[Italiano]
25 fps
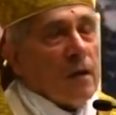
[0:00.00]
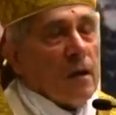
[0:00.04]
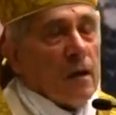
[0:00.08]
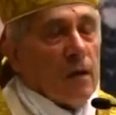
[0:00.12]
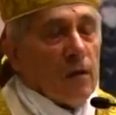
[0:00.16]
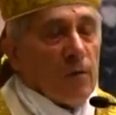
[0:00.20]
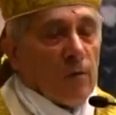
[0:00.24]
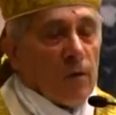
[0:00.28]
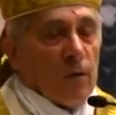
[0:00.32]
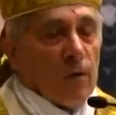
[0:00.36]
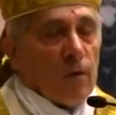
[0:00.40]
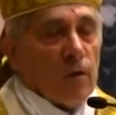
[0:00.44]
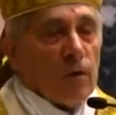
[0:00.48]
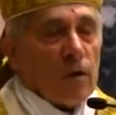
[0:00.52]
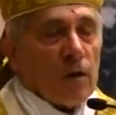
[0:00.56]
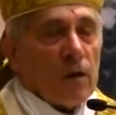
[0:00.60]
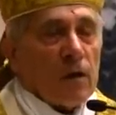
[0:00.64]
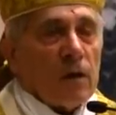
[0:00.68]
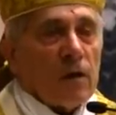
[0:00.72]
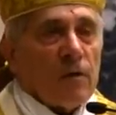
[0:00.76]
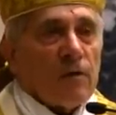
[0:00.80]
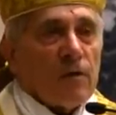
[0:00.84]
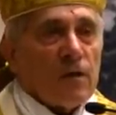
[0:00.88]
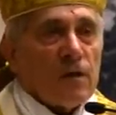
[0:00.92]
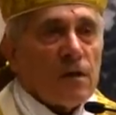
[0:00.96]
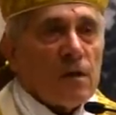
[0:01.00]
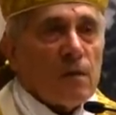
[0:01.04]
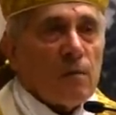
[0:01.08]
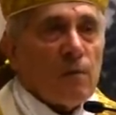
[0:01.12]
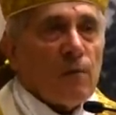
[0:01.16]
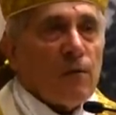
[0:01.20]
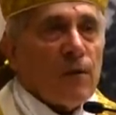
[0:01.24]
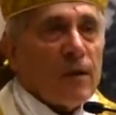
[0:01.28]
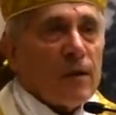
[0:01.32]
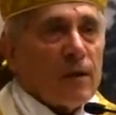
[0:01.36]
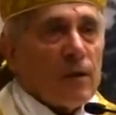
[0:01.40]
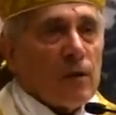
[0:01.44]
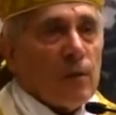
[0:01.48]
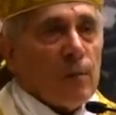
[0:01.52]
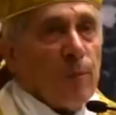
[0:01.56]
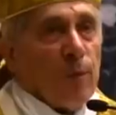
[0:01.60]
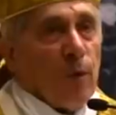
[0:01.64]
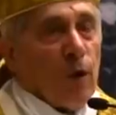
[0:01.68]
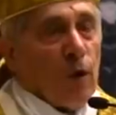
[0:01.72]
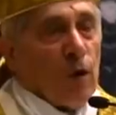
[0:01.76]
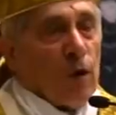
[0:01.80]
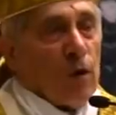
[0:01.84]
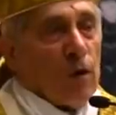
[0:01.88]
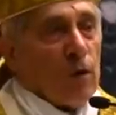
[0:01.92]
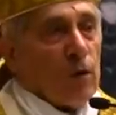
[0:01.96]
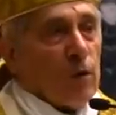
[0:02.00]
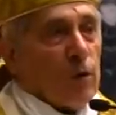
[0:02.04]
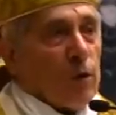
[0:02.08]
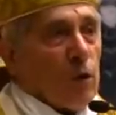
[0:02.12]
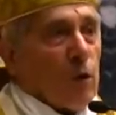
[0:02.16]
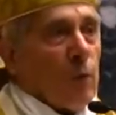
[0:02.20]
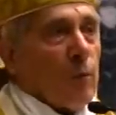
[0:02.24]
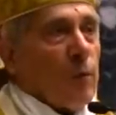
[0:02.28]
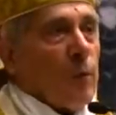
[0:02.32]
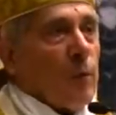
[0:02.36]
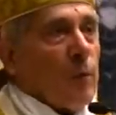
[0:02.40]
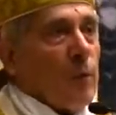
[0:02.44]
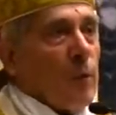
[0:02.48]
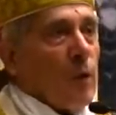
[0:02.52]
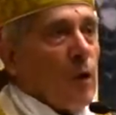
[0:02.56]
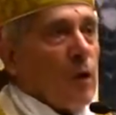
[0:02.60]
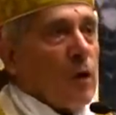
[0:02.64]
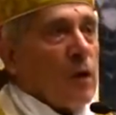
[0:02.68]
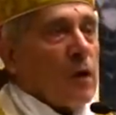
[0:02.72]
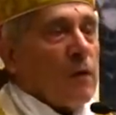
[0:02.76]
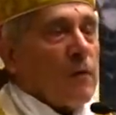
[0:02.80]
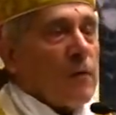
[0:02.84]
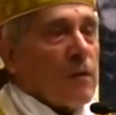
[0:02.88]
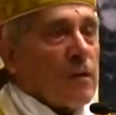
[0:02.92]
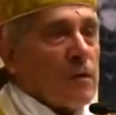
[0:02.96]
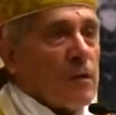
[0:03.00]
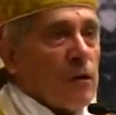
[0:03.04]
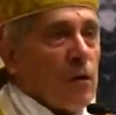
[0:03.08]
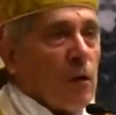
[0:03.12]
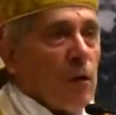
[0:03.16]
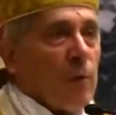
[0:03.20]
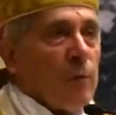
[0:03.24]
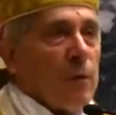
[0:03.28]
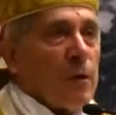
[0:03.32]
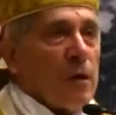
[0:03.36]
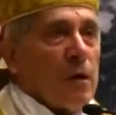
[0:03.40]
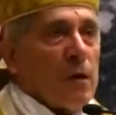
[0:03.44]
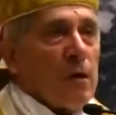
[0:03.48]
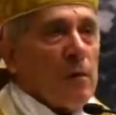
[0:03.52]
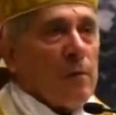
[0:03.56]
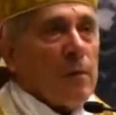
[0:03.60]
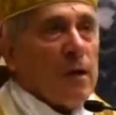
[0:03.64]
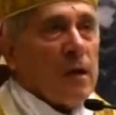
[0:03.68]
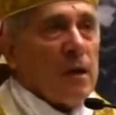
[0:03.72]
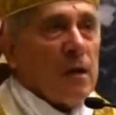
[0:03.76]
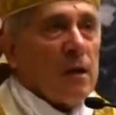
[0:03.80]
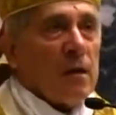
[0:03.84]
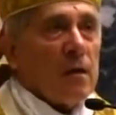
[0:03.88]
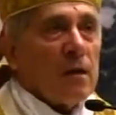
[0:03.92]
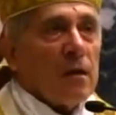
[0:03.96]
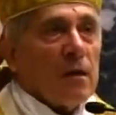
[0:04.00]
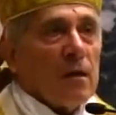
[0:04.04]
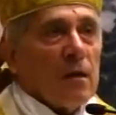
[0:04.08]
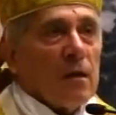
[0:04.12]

e qualora ne avessimo fatte poche o troppo poche queste opere di bene,